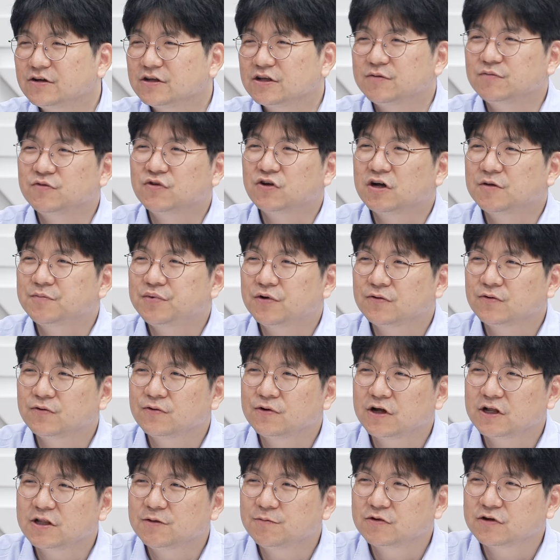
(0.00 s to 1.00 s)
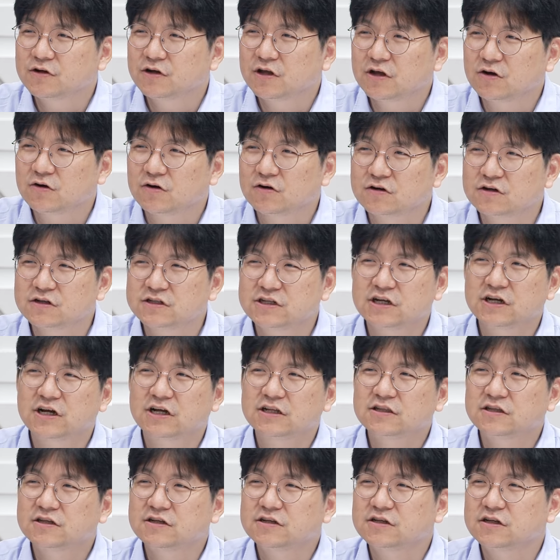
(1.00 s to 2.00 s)
김성환 평론가님은 그게 엊그제
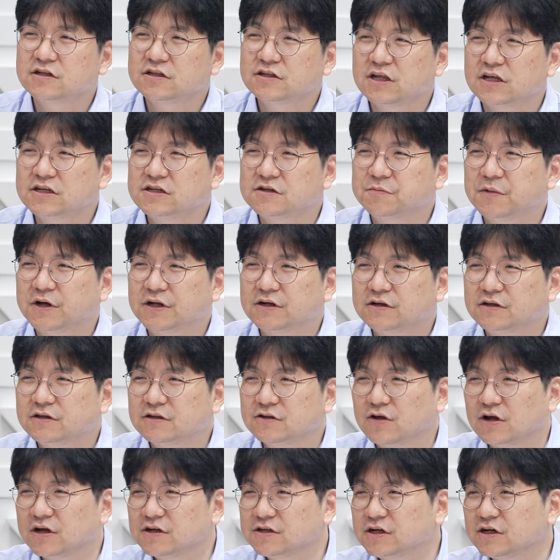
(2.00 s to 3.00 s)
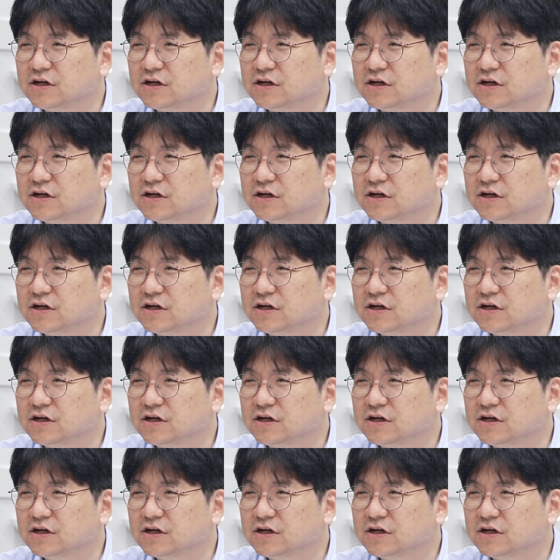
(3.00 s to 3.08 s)
같으실 테지만은 무슨